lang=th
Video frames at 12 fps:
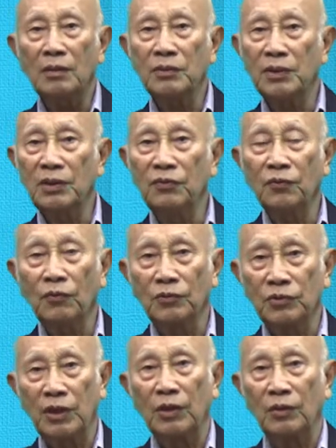ซี ดี โฟร์
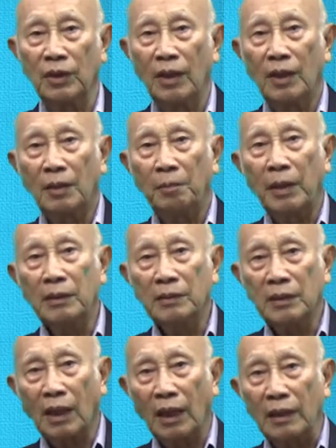เซลล์เป็น
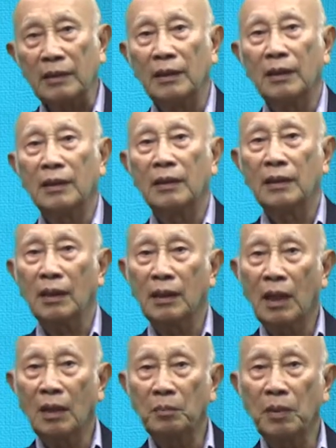ฐานใน
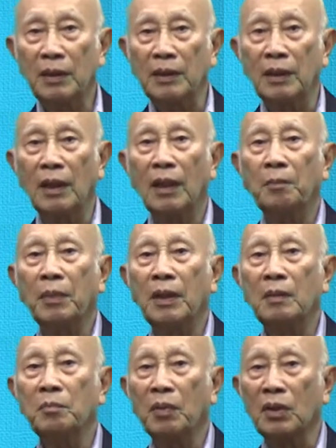การผลิตและ
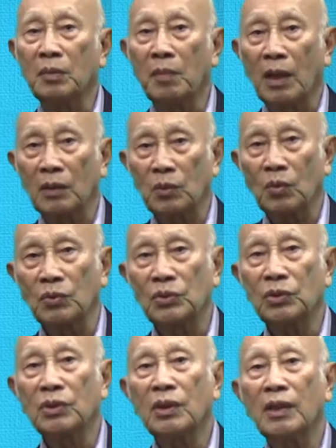เพิ่มปริมาณของ
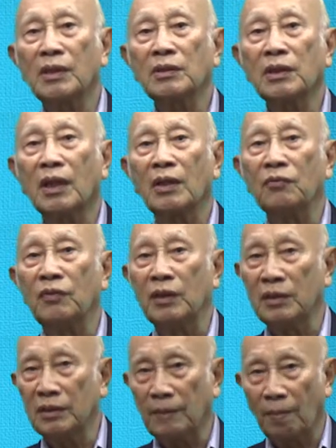เชื้อ เอช ไอ วี
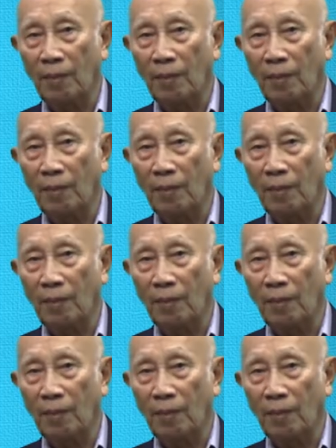ขึ้น